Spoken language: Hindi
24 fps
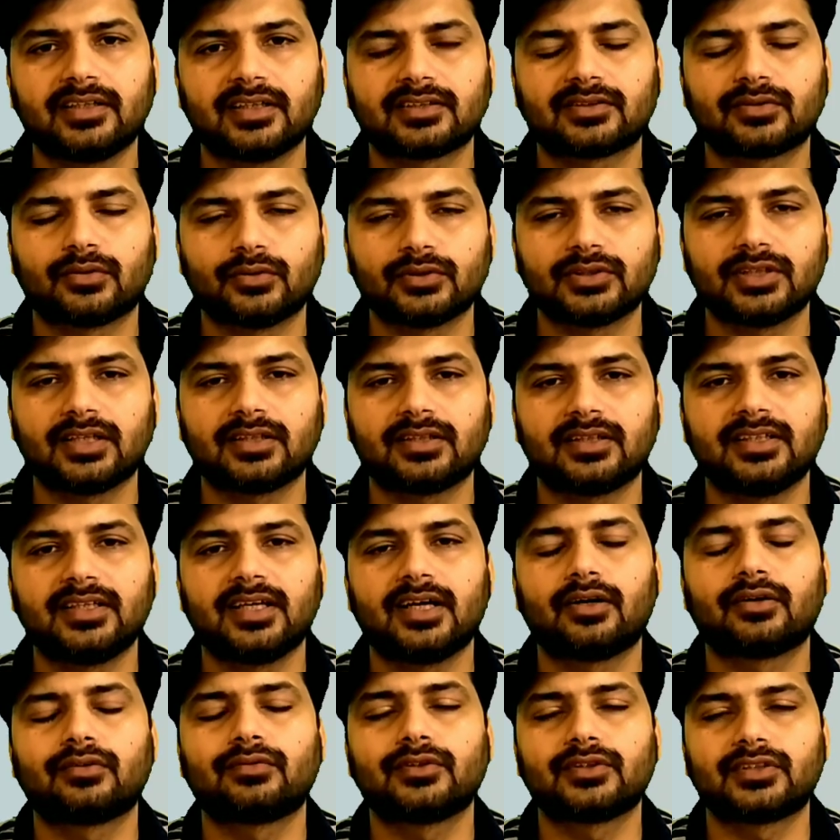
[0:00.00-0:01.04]
इलनेस हो जाती
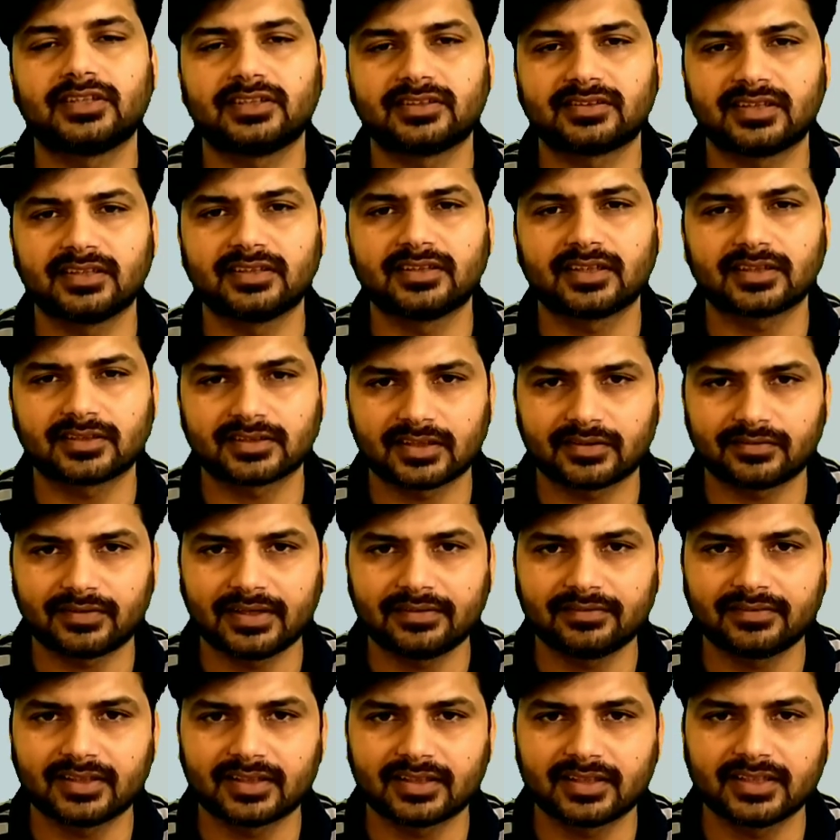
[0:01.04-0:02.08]
है और वो तीस दिन तक
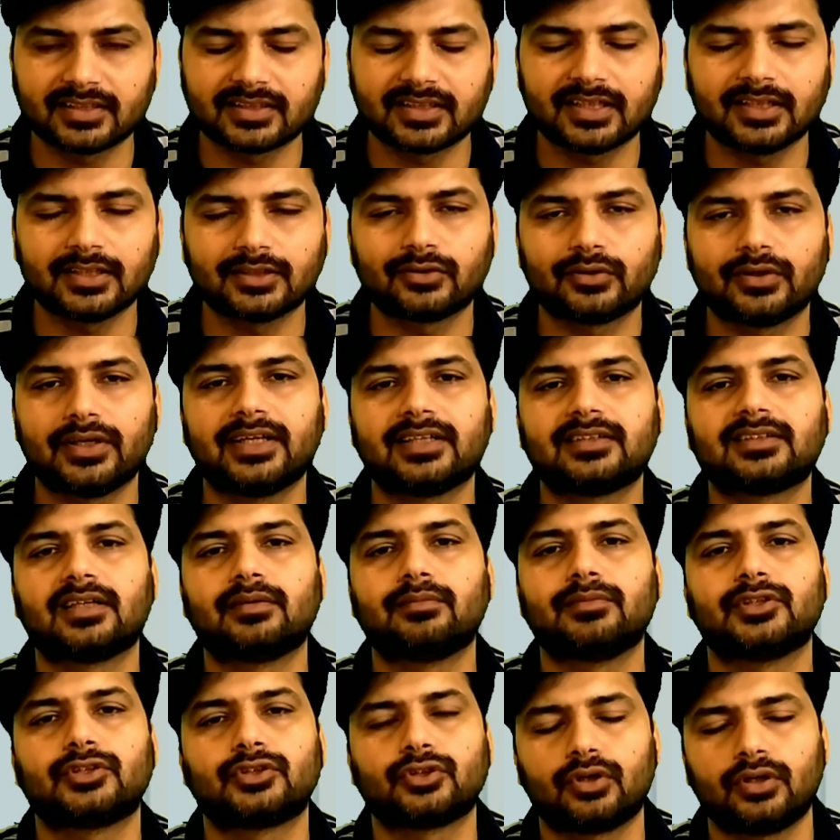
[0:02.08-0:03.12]
सर्वाइव कर लेता है तो एक
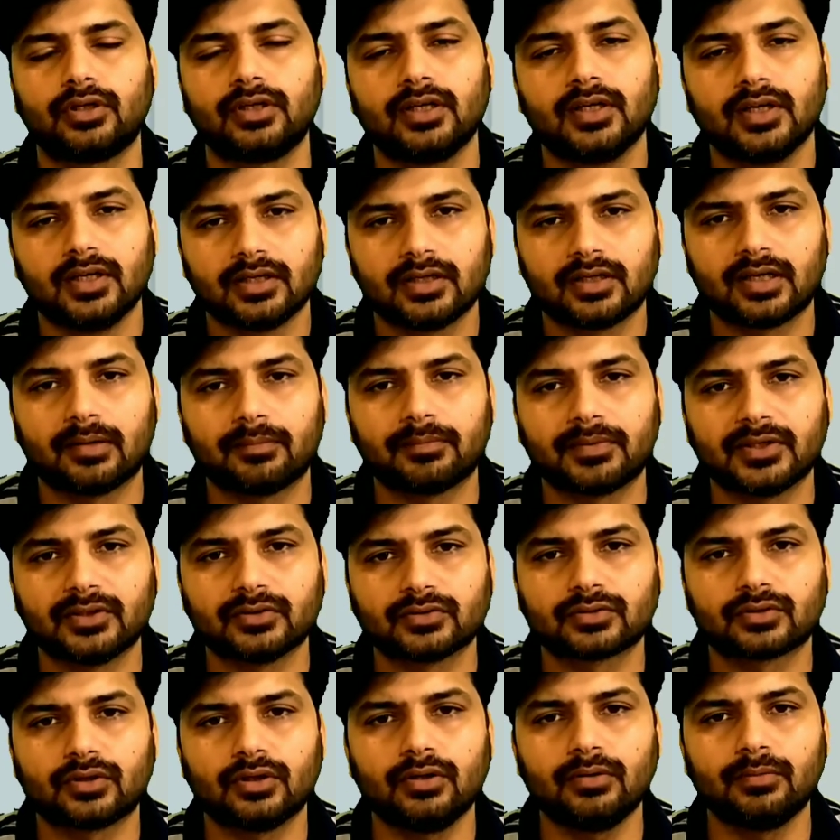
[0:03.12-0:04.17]
समय शॉर्ट कंपनी
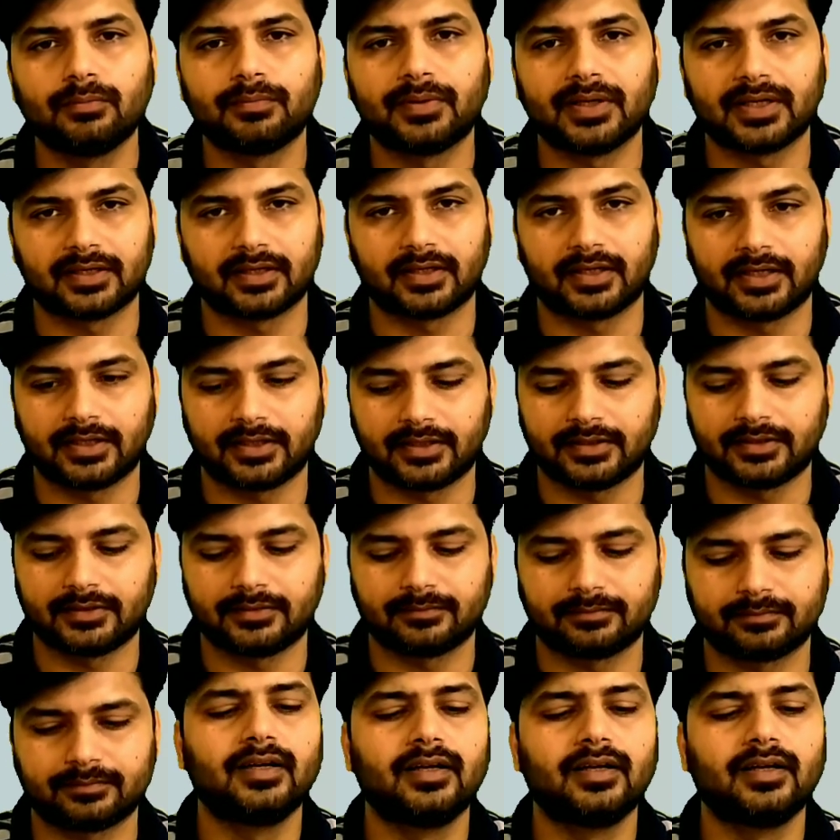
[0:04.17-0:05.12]
उसको पे करेगी